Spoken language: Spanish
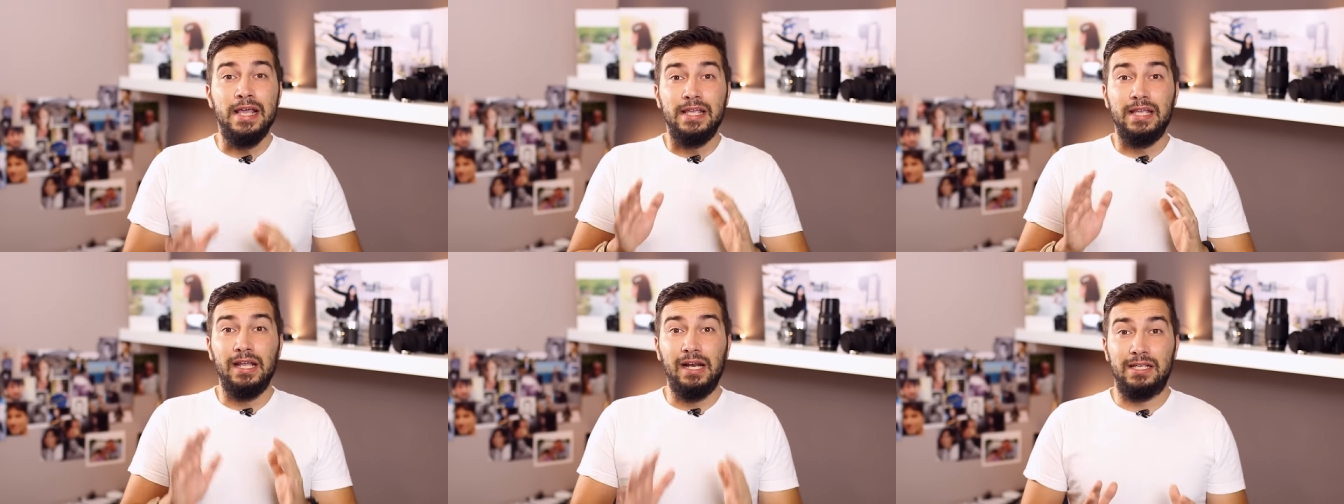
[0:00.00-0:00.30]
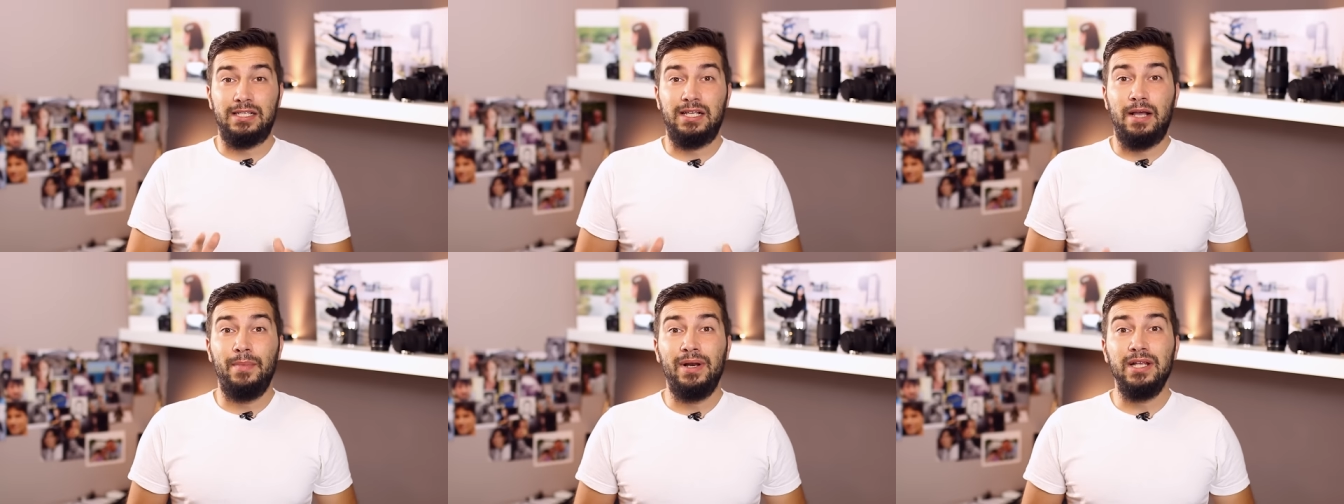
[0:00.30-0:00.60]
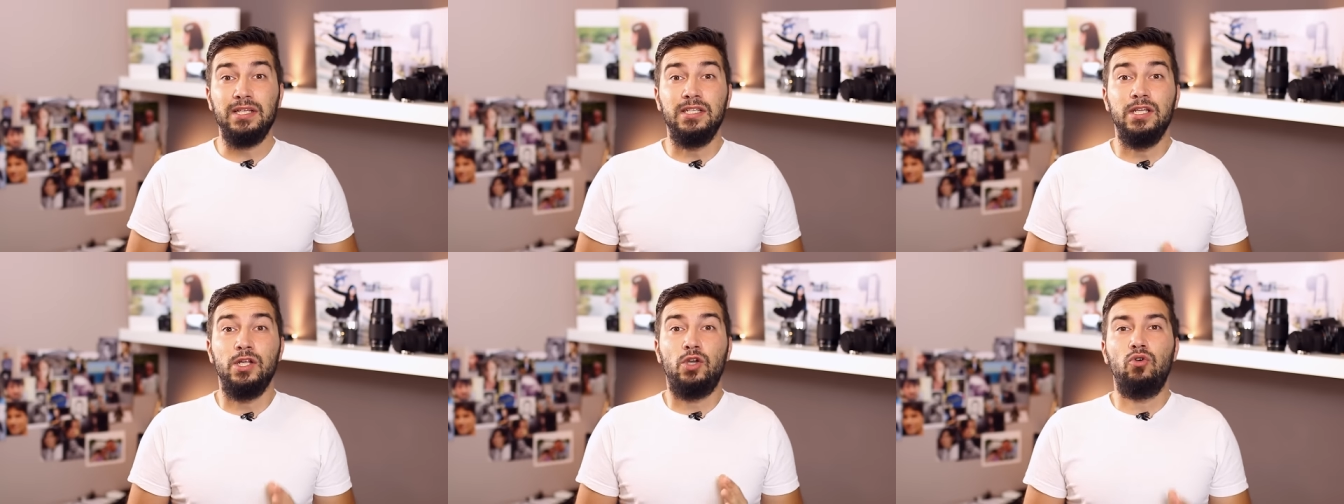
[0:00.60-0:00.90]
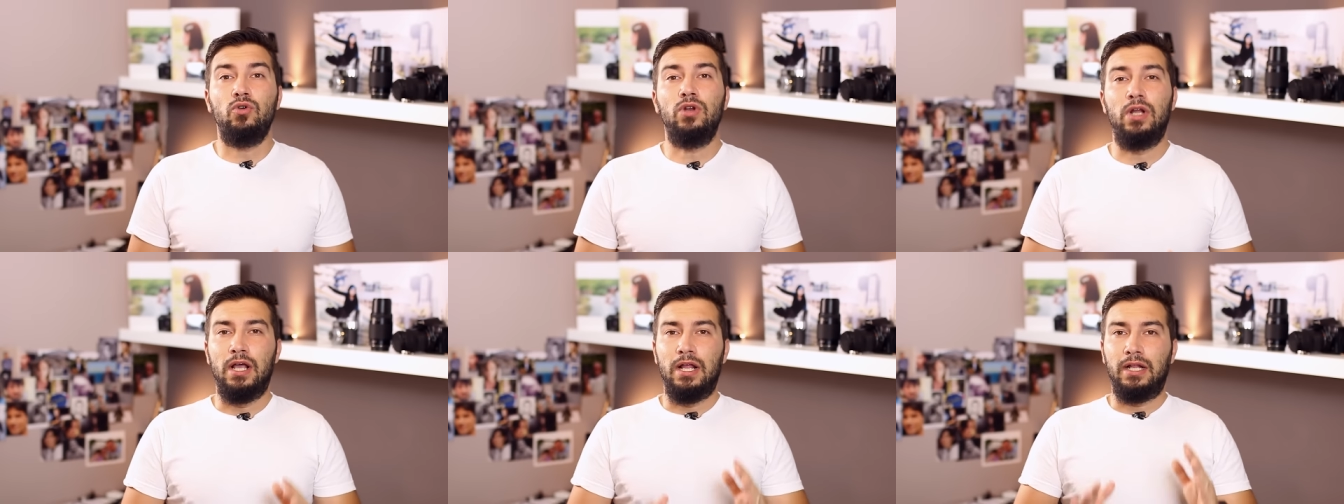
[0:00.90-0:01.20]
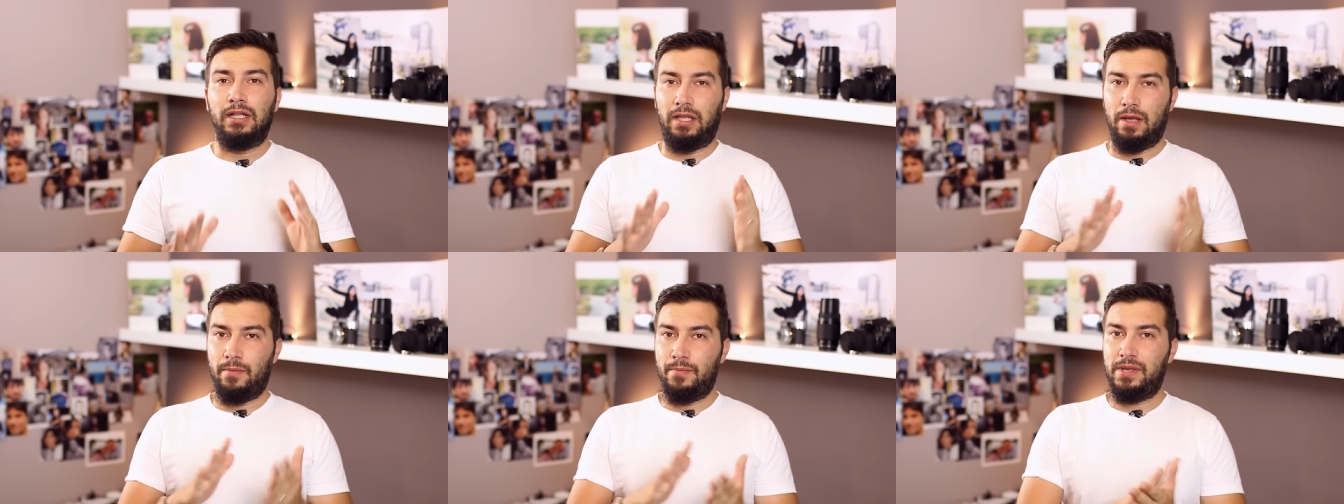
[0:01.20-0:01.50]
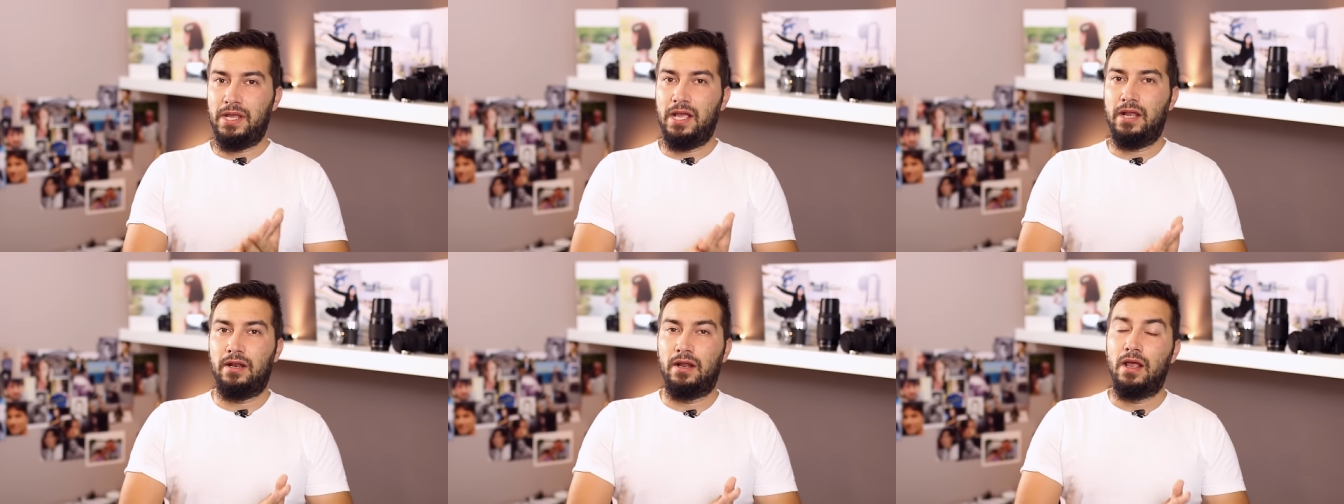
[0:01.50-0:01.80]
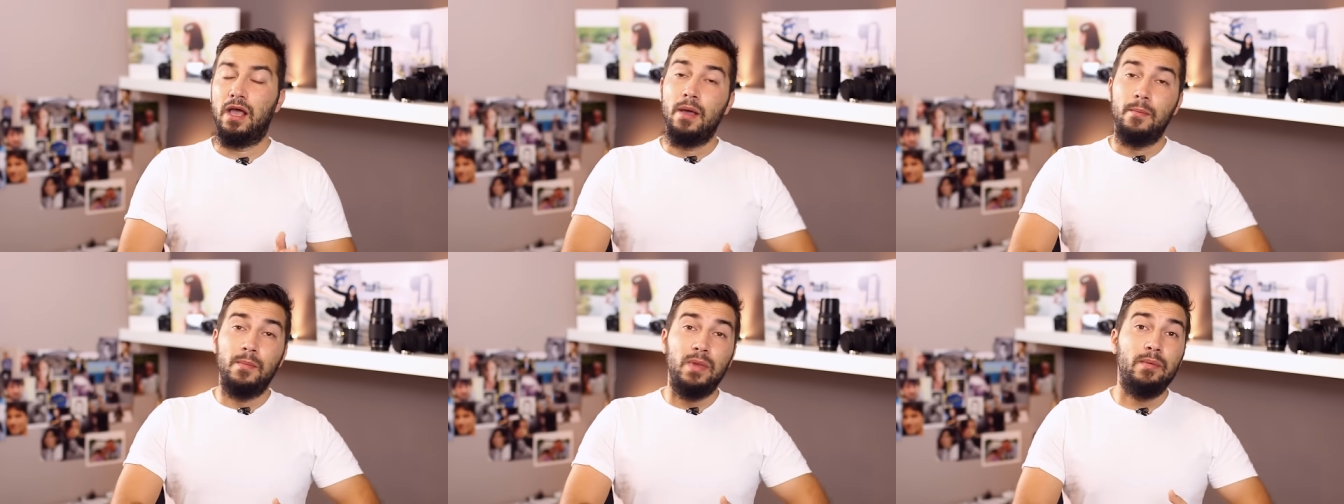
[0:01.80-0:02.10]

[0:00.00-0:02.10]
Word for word: Y en las cámaras Nikon también.